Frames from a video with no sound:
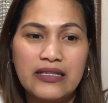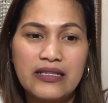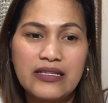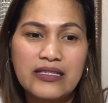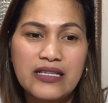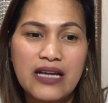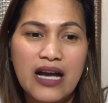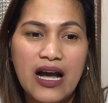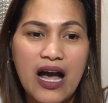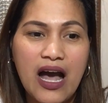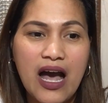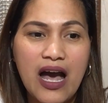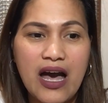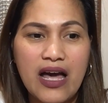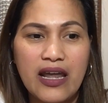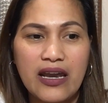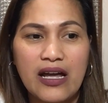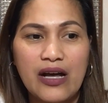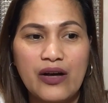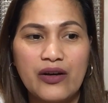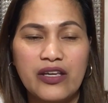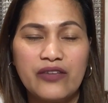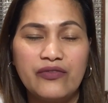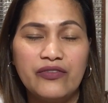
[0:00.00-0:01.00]
isang
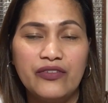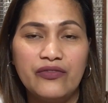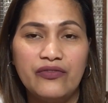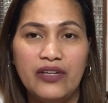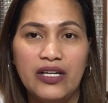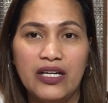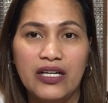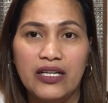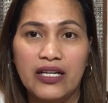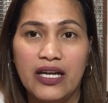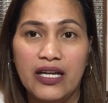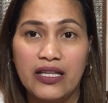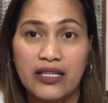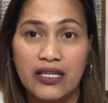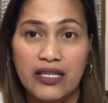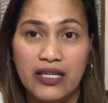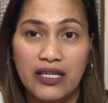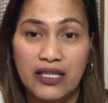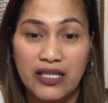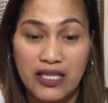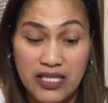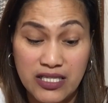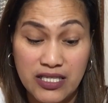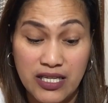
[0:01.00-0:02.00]
araw, i-vlog
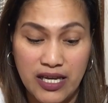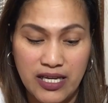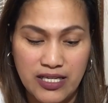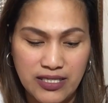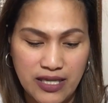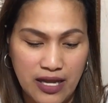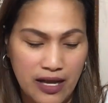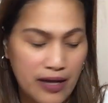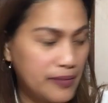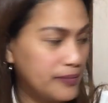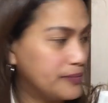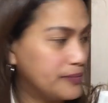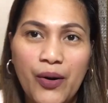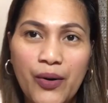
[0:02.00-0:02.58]
natin yung isa-isa.